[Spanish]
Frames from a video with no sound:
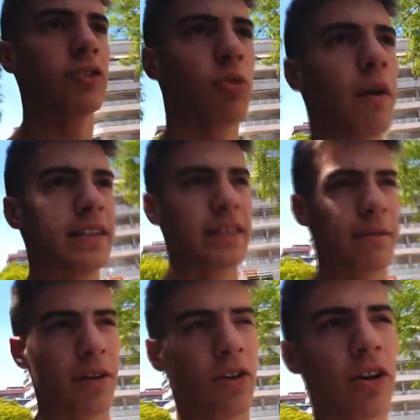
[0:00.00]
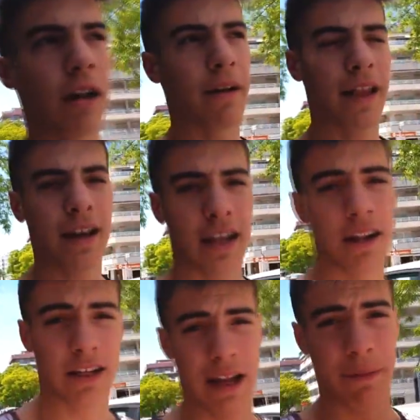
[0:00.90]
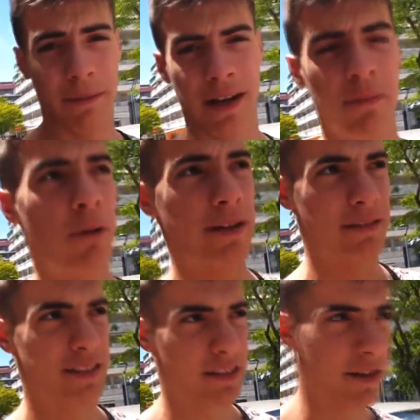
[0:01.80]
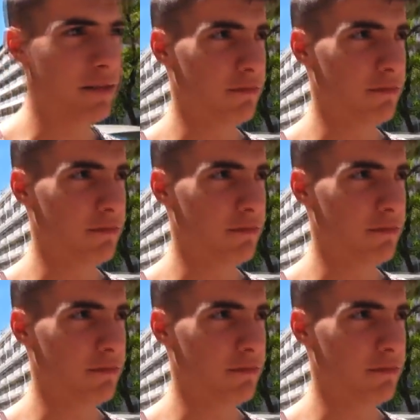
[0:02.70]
estuvo bastante mejor, la verdad, que la, primera, me lo pasé bastante bien.